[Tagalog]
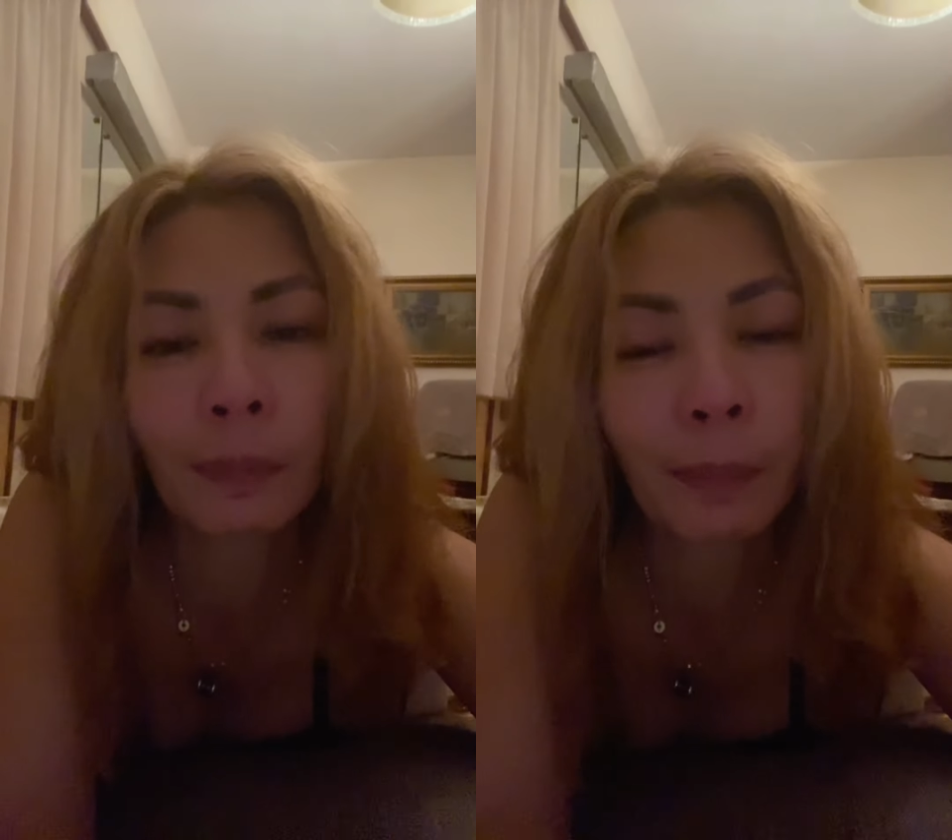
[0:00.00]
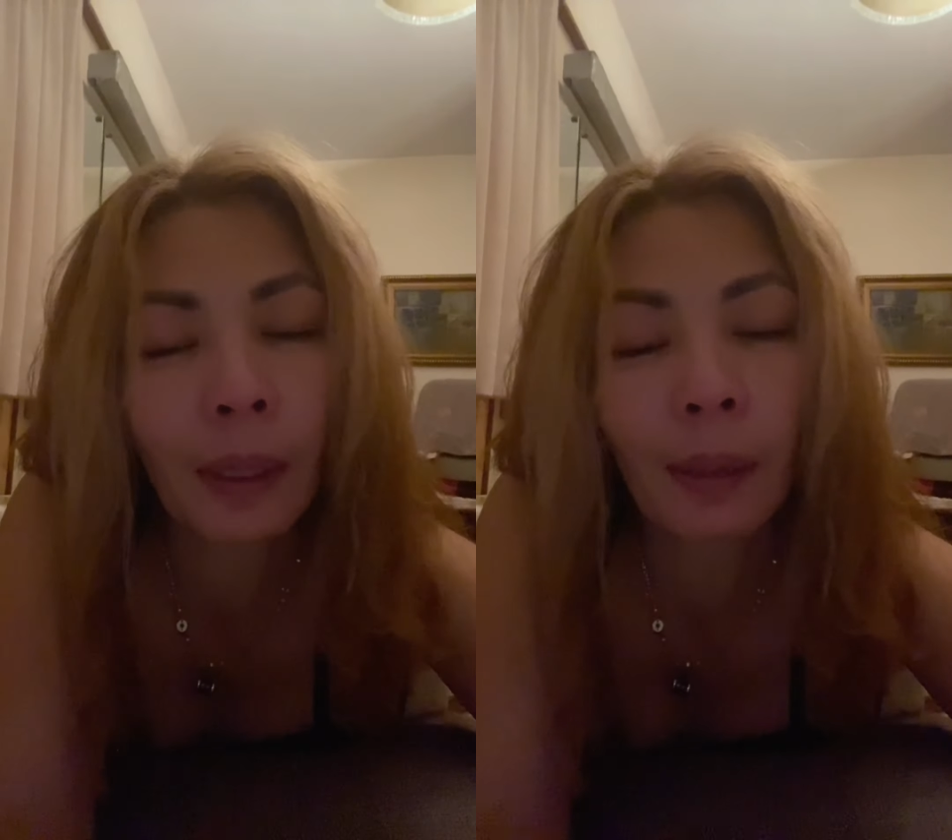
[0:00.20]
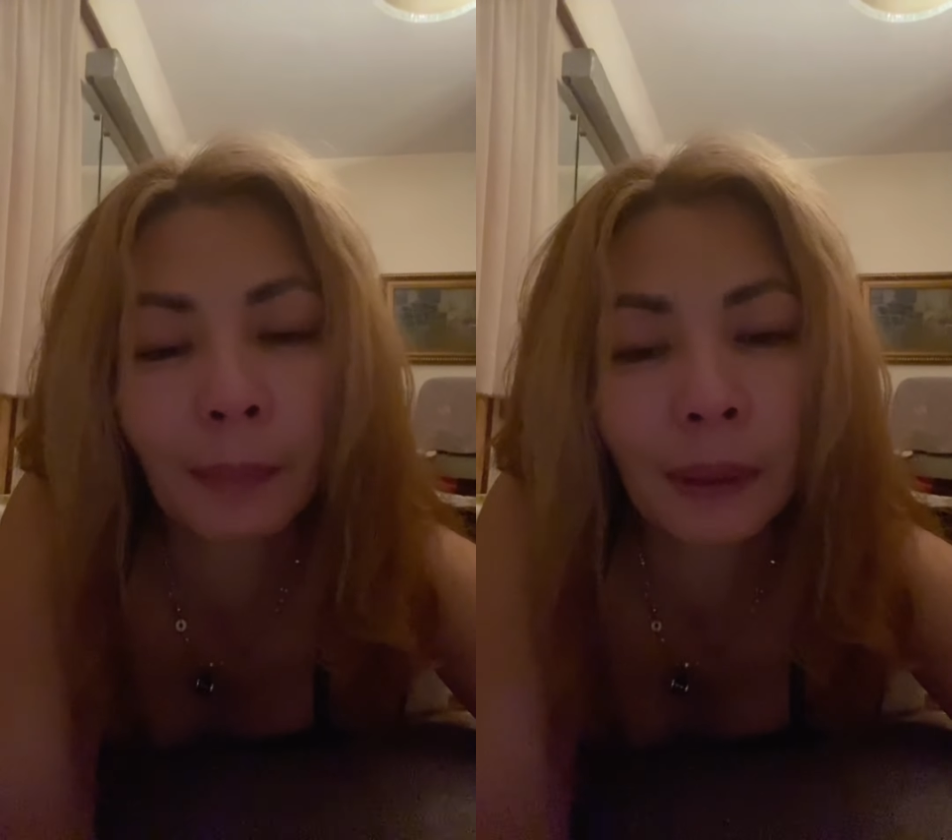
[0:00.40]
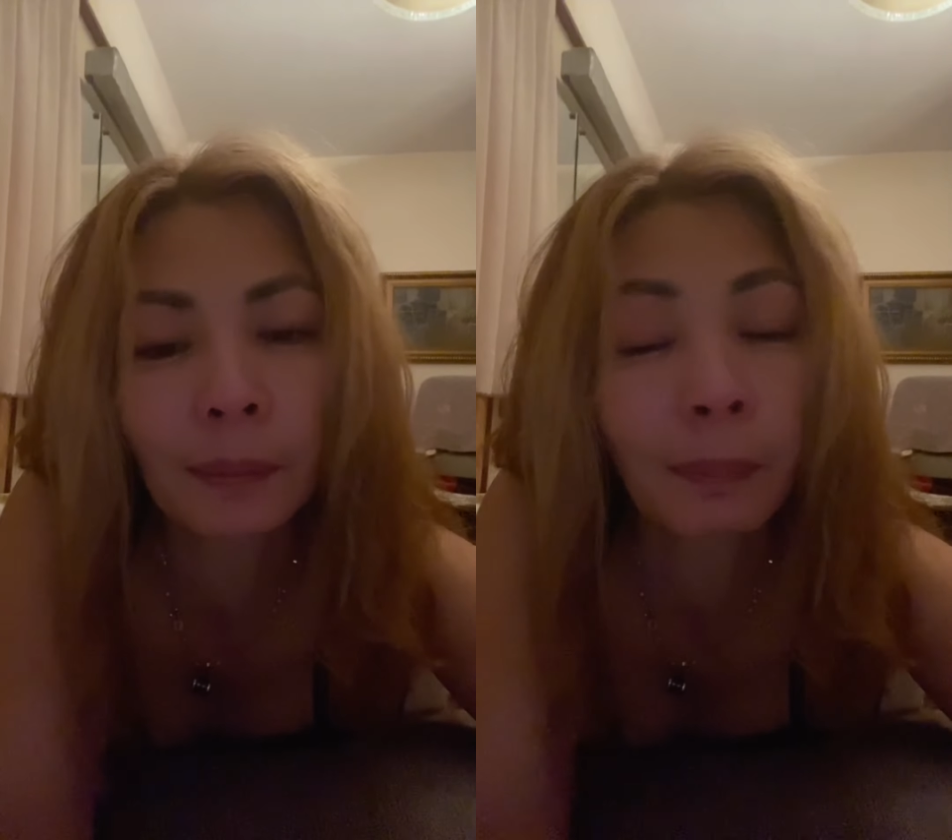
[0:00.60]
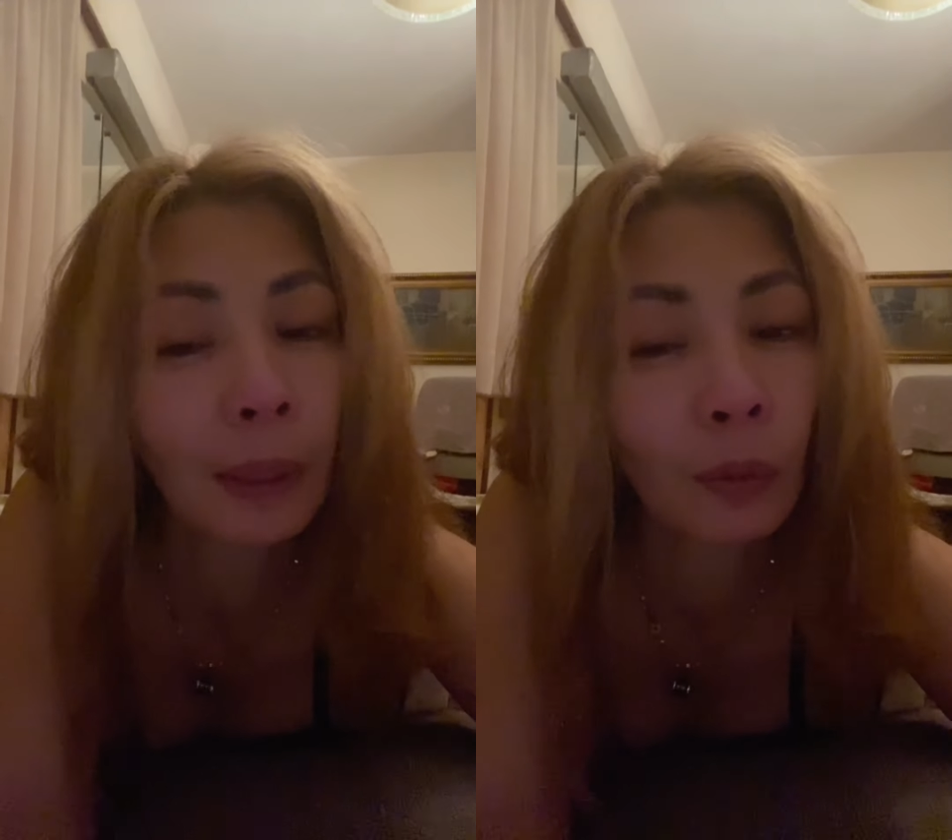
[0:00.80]

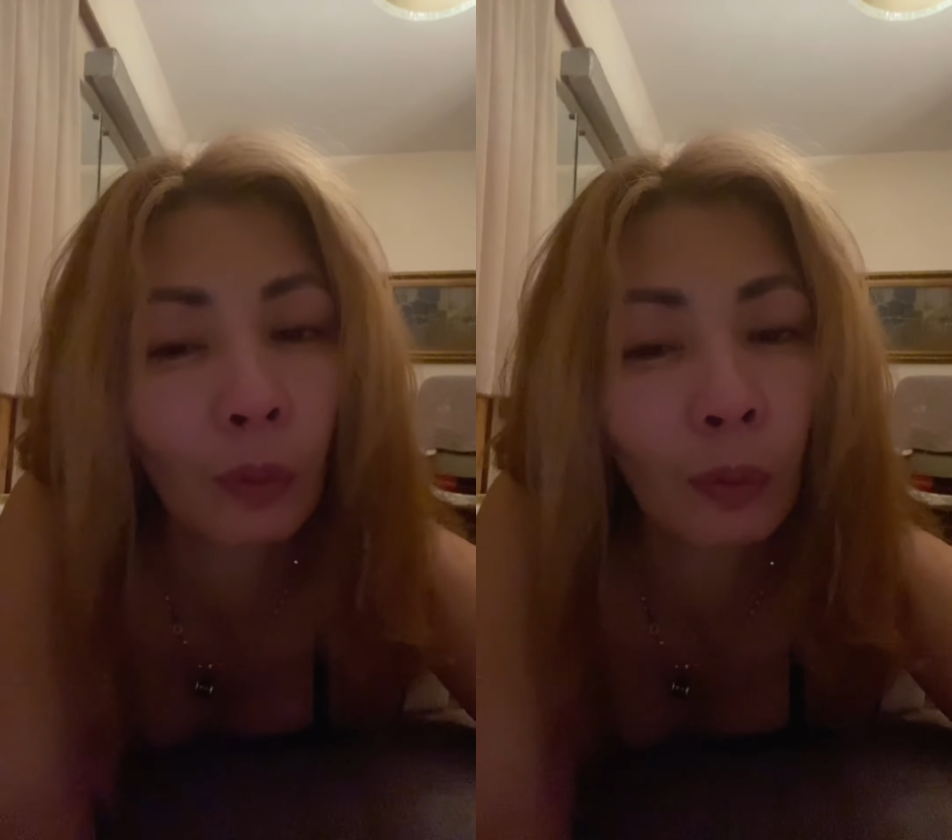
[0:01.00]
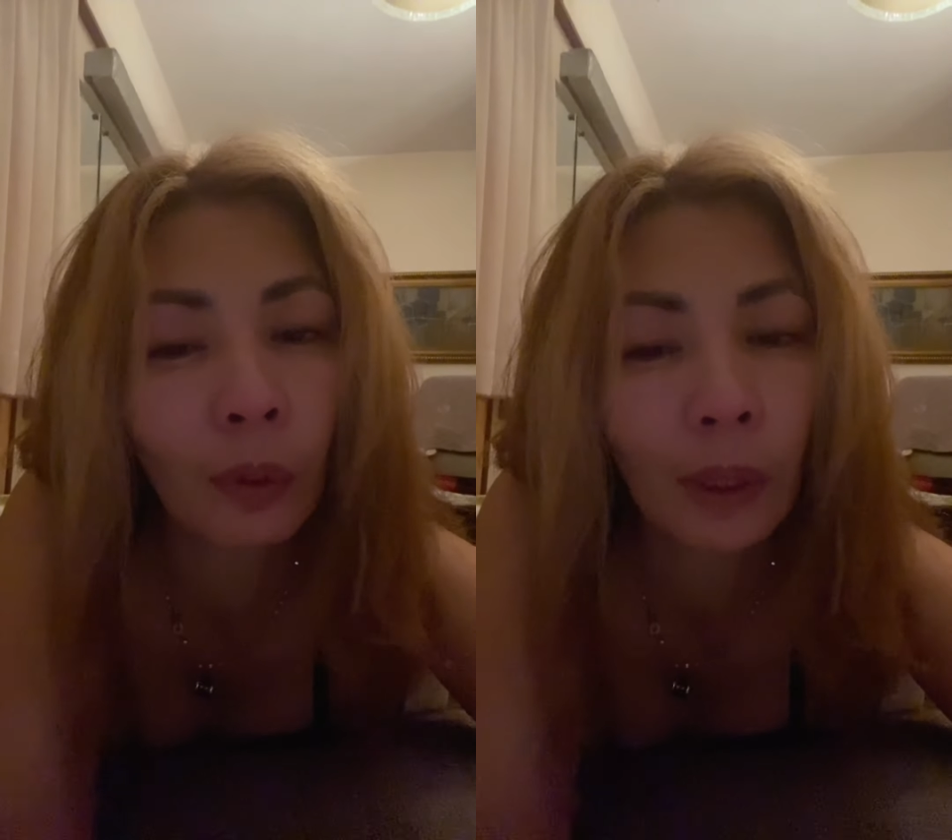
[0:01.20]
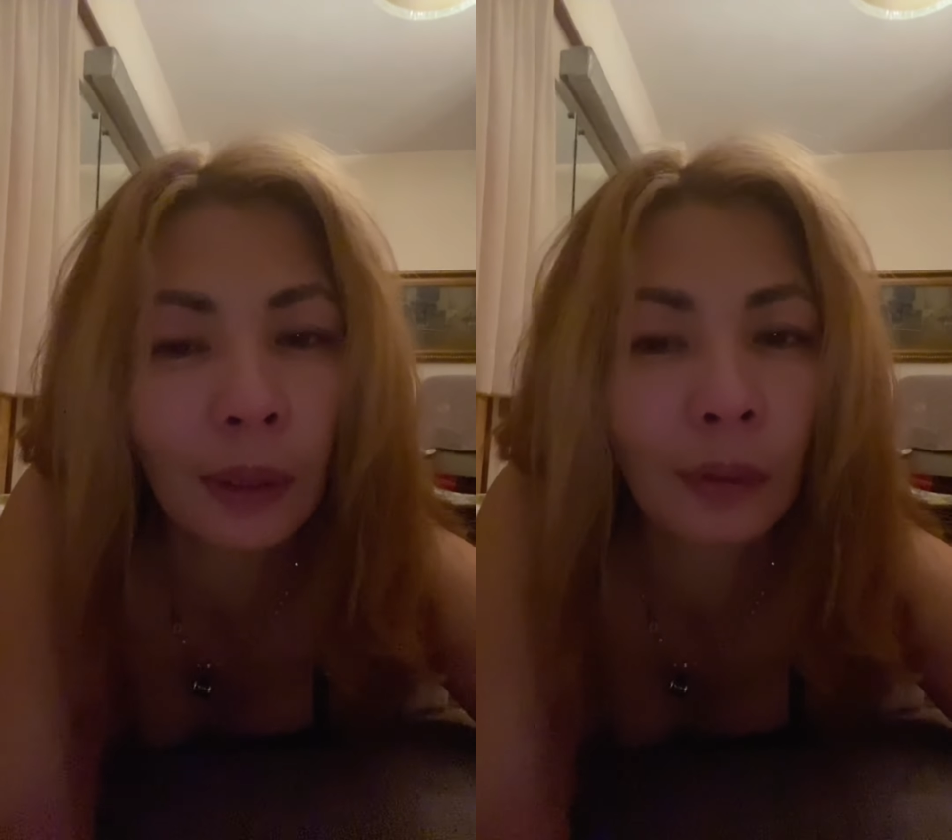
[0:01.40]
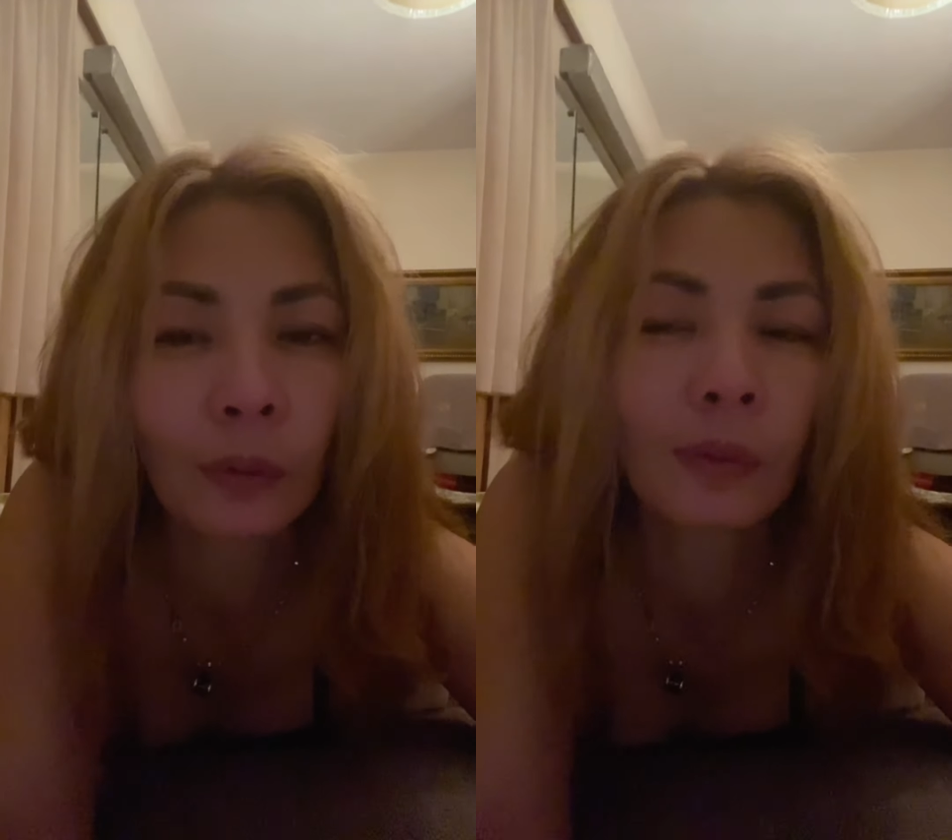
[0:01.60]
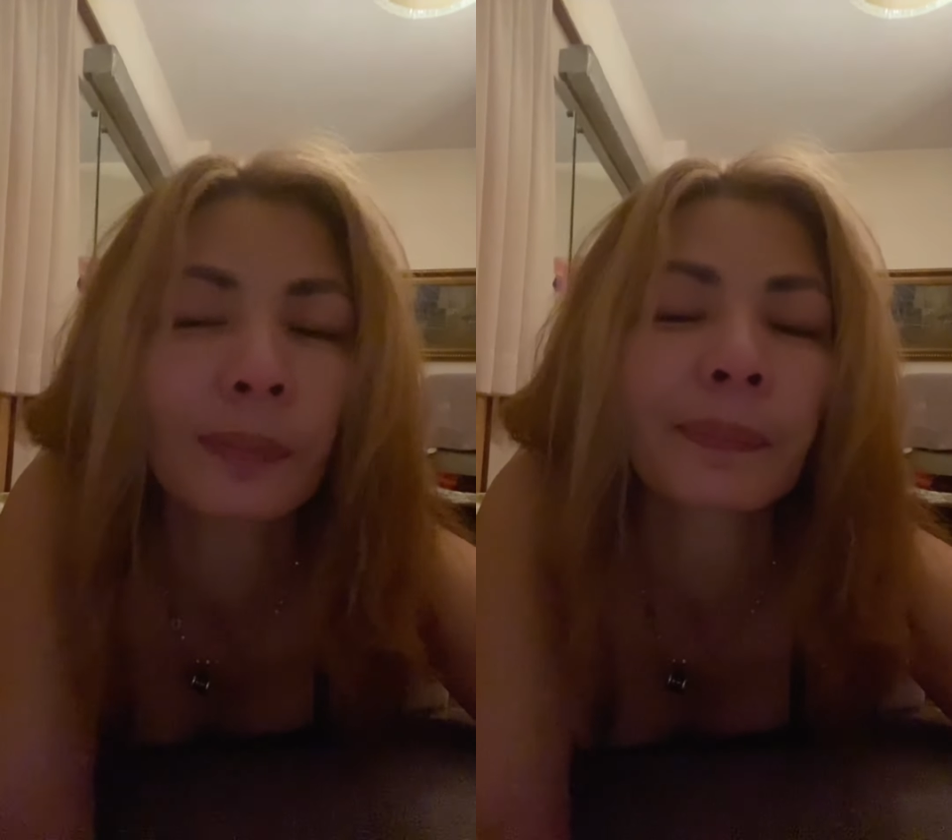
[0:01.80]
promise. Panoorin niyo.